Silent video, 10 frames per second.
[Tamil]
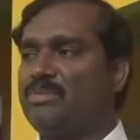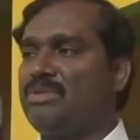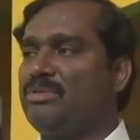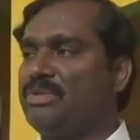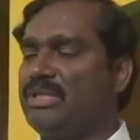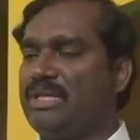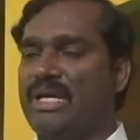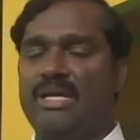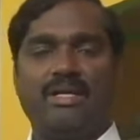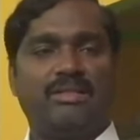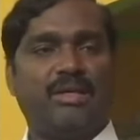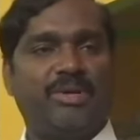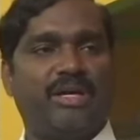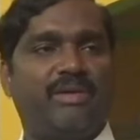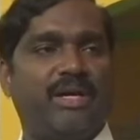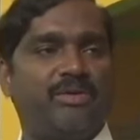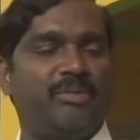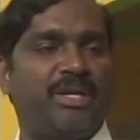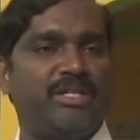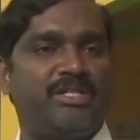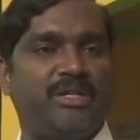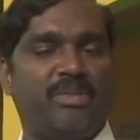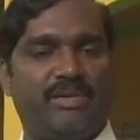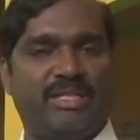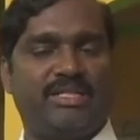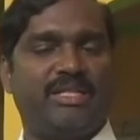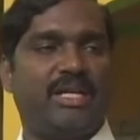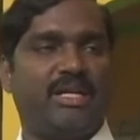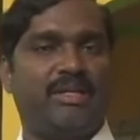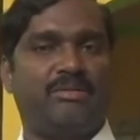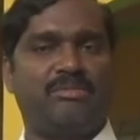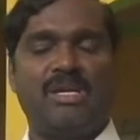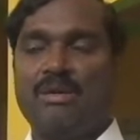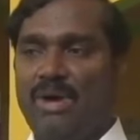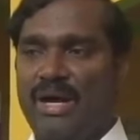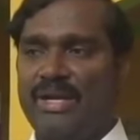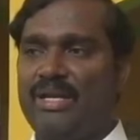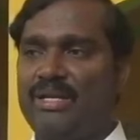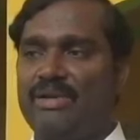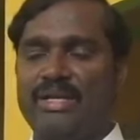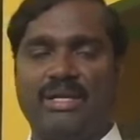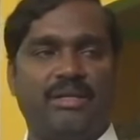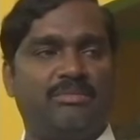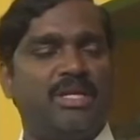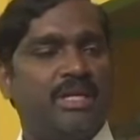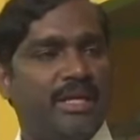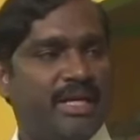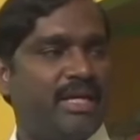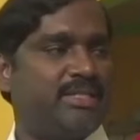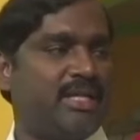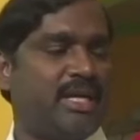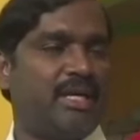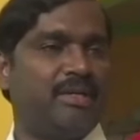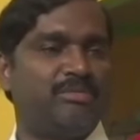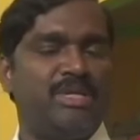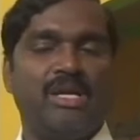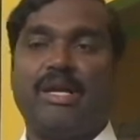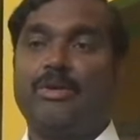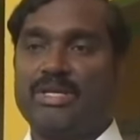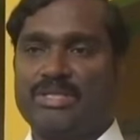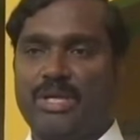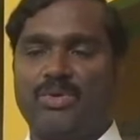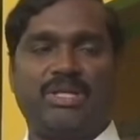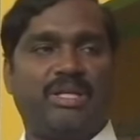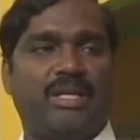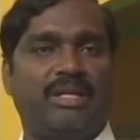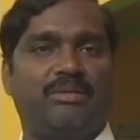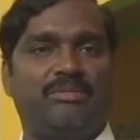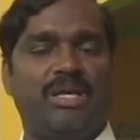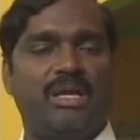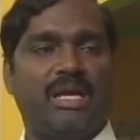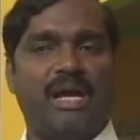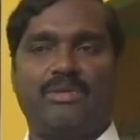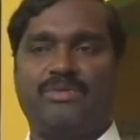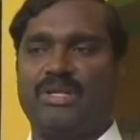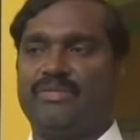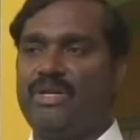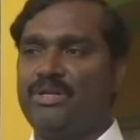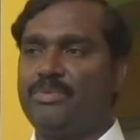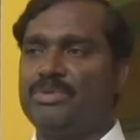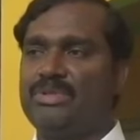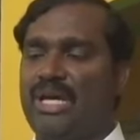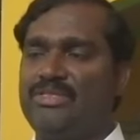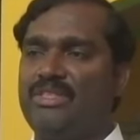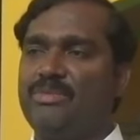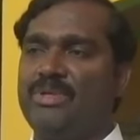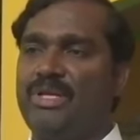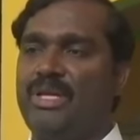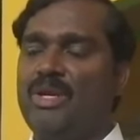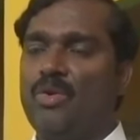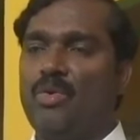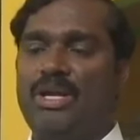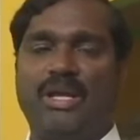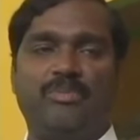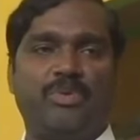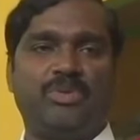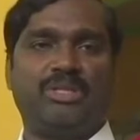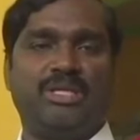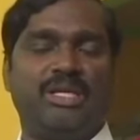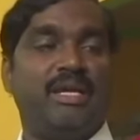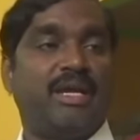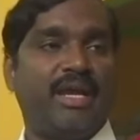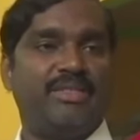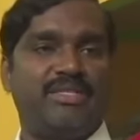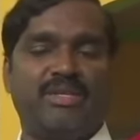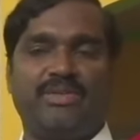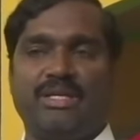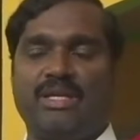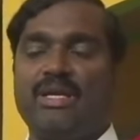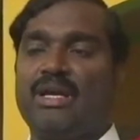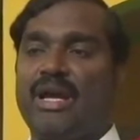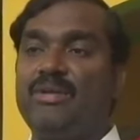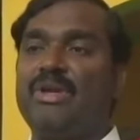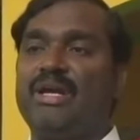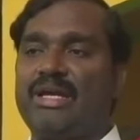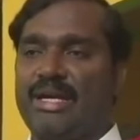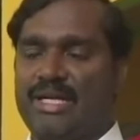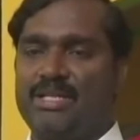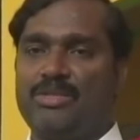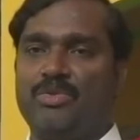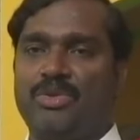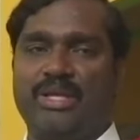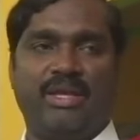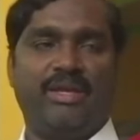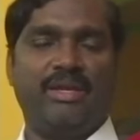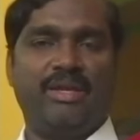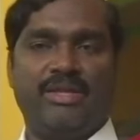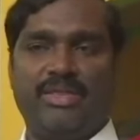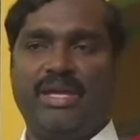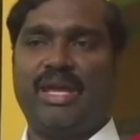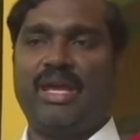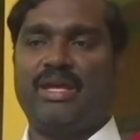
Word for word: முழுவதும் இருக்கிற தமிழக வாழ்வுரிமை கட்சியின் மாவட்ட செயலாளர்களையும் மாநில நிர்வாகிகளையும் நகர செயலாளர்களையும் என்னுடைய சகோதரர்களையும் காவல்துறை வீடு புகுந்து அத்துமீறி உள்ளே புகுந்து கைது செய்வது கடுமையான கண்டனத்துக்குரியது இதையே